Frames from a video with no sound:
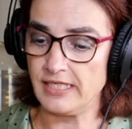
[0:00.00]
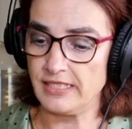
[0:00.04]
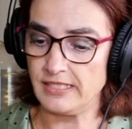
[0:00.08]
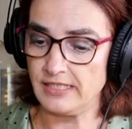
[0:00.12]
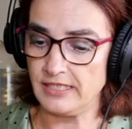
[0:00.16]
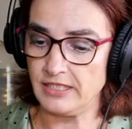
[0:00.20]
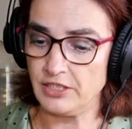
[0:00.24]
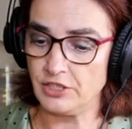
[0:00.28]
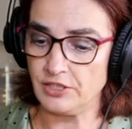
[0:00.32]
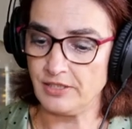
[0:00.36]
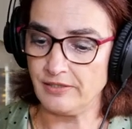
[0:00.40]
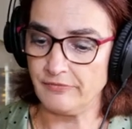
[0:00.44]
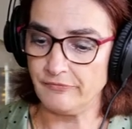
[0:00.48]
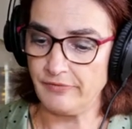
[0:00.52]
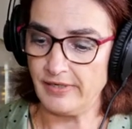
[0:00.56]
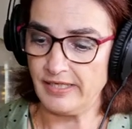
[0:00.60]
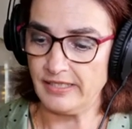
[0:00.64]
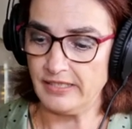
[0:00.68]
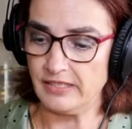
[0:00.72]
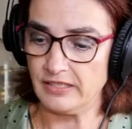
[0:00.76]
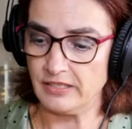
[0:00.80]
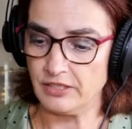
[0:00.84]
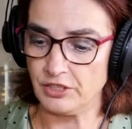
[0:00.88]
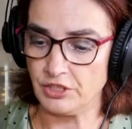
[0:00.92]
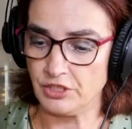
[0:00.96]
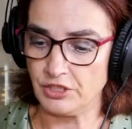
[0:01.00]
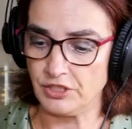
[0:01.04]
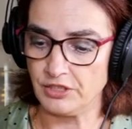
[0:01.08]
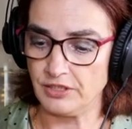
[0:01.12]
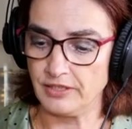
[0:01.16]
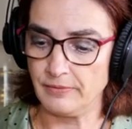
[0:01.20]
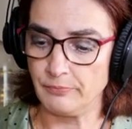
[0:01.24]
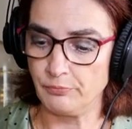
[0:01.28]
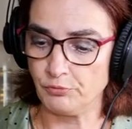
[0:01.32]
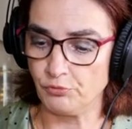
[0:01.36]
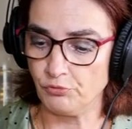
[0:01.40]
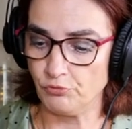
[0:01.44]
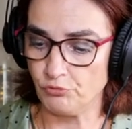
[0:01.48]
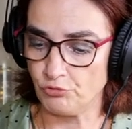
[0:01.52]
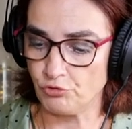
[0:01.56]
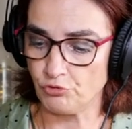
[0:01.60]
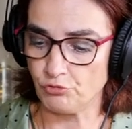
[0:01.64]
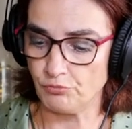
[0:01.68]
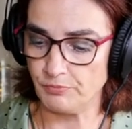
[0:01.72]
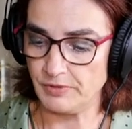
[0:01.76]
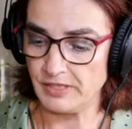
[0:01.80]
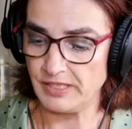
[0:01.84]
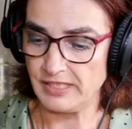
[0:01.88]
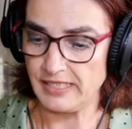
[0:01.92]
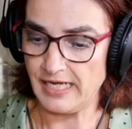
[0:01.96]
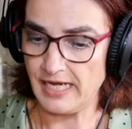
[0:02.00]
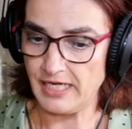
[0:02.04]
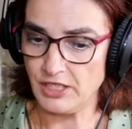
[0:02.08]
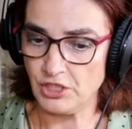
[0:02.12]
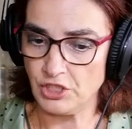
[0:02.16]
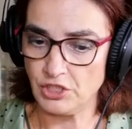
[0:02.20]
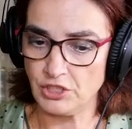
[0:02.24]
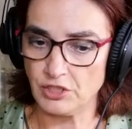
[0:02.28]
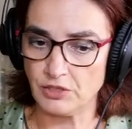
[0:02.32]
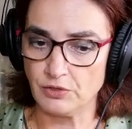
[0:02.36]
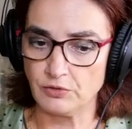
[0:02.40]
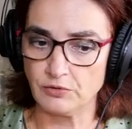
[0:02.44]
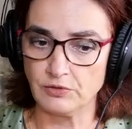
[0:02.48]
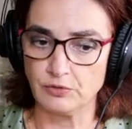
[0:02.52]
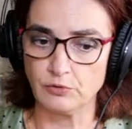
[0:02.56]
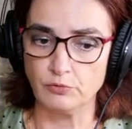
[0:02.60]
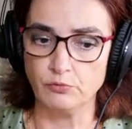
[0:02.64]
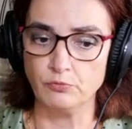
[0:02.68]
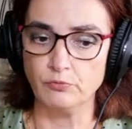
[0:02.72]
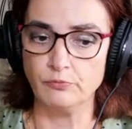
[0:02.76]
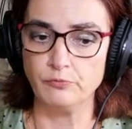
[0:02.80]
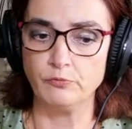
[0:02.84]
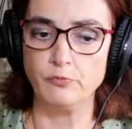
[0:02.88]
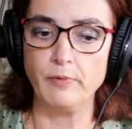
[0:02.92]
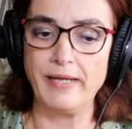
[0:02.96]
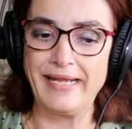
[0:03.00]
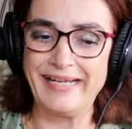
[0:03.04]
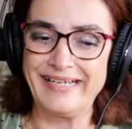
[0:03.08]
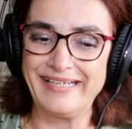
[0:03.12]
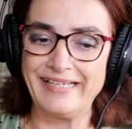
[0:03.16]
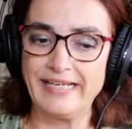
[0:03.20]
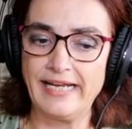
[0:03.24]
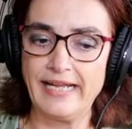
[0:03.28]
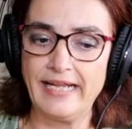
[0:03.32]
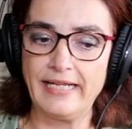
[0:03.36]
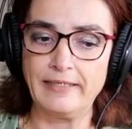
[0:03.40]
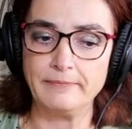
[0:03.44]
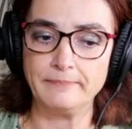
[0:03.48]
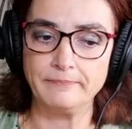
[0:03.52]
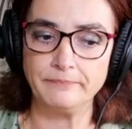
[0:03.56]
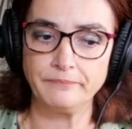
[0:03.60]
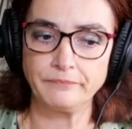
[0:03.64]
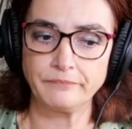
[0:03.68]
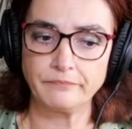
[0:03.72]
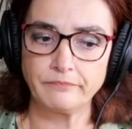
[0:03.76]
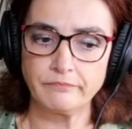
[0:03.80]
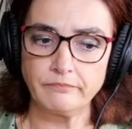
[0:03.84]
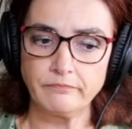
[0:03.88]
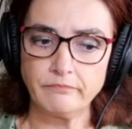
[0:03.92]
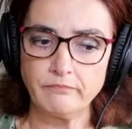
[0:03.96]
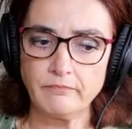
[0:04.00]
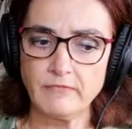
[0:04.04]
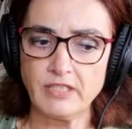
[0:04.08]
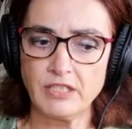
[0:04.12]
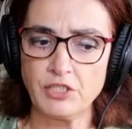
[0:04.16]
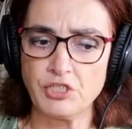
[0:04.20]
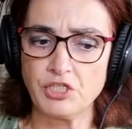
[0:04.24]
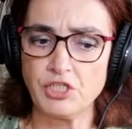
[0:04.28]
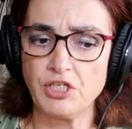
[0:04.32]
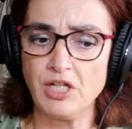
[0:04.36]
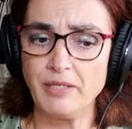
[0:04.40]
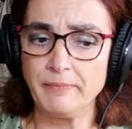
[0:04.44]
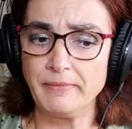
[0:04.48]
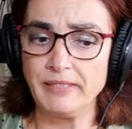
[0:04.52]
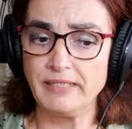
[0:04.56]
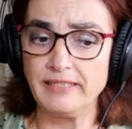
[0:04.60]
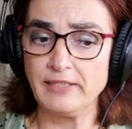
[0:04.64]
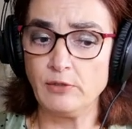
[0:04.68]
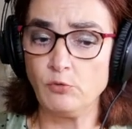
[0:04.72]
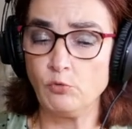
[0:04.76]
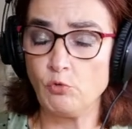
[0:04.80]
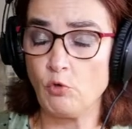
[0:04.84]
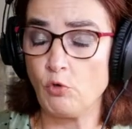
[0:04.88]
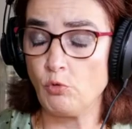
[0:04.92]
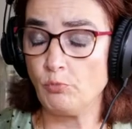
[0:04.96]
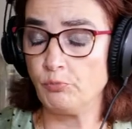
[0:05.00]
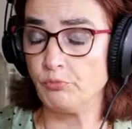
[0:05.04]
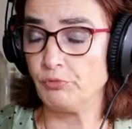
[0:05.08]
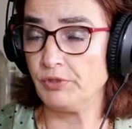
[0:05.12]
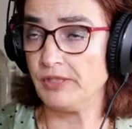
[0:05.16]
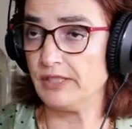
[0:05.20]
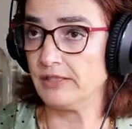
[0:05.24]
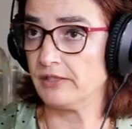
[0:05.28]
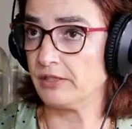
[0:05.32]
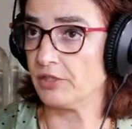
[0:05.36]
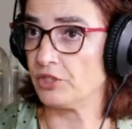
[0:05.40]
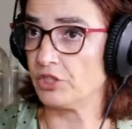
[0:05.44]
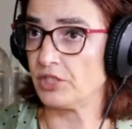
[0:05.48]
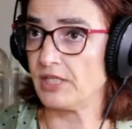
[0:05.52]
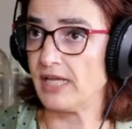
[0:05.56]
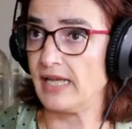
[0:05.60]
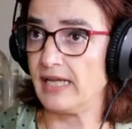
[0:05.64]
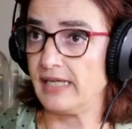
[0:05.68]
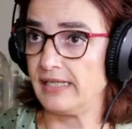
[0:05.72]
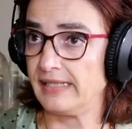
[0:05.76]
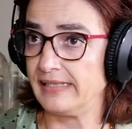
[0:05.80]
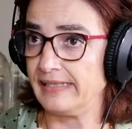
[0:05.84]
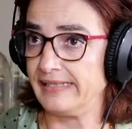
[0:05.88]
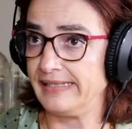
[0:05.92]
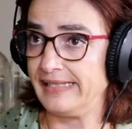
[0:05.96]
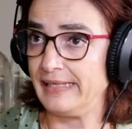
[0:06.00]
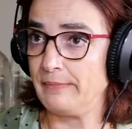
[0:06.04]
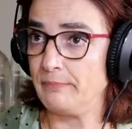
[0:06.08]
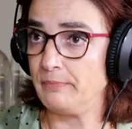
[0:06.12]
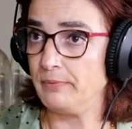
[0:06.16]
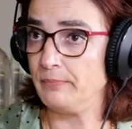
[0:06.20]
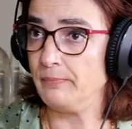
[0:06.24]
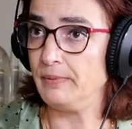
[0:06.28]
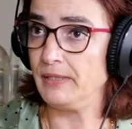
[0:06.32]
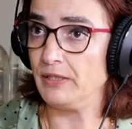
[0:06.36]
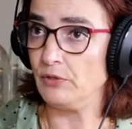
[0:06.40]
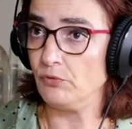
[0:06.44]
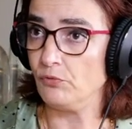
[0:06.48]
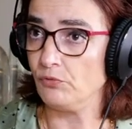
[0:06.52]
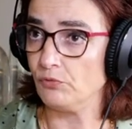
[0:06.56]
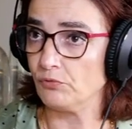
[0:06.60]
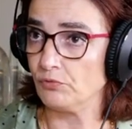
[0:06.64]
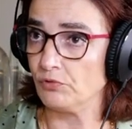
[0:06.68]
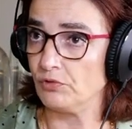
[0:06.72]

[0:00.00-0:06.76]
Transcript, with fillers: existem vários eh, produtos comerciais. Um ecrã geralmente é um componente que está embebido num